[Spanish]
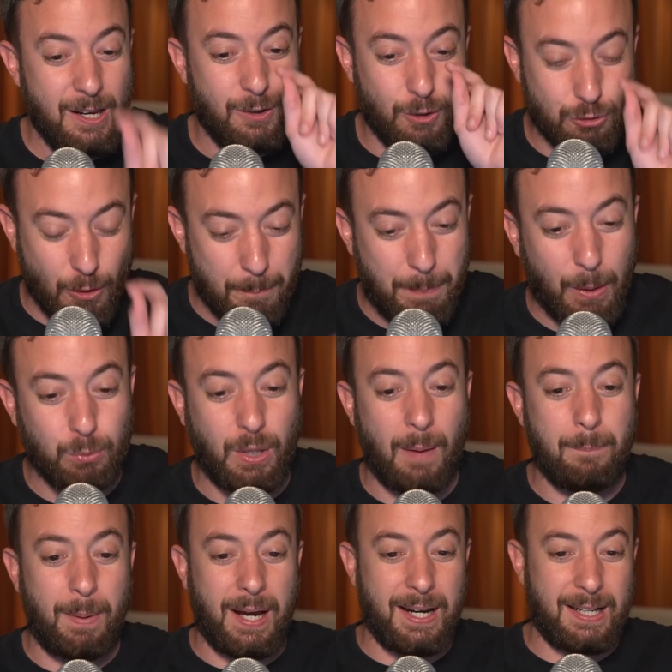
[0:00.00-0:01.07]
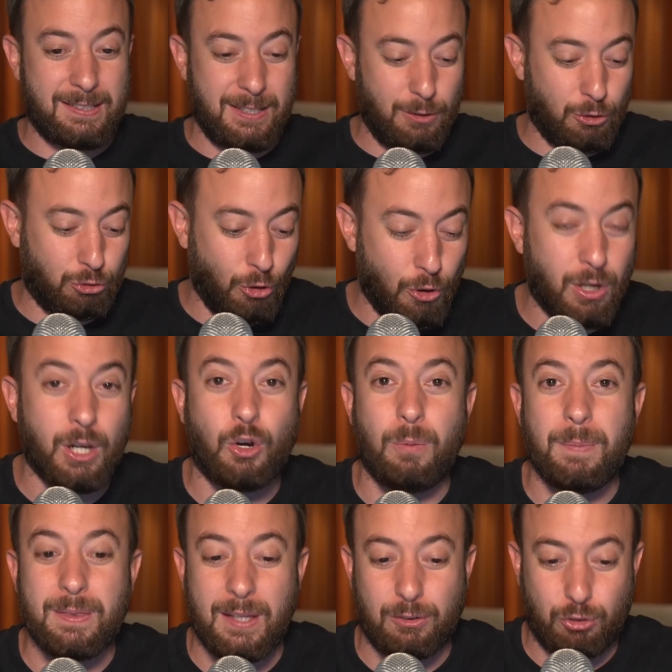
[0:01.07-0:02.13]
No son pautas pagas y no son
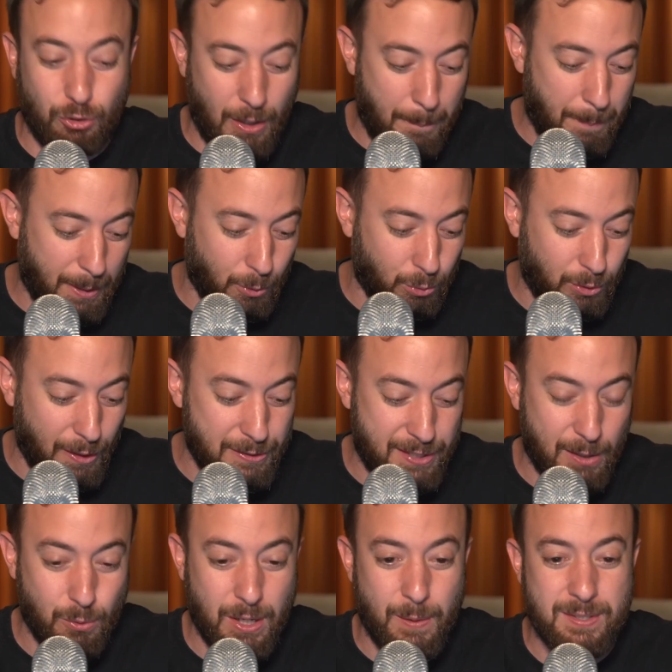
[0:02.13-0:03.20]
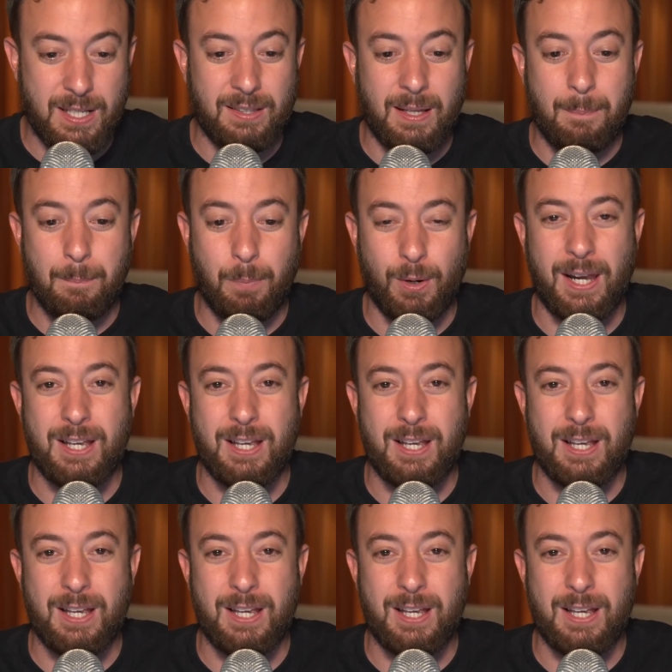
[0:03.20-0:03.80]
recomendaciones para ustedes si alguna vez andan por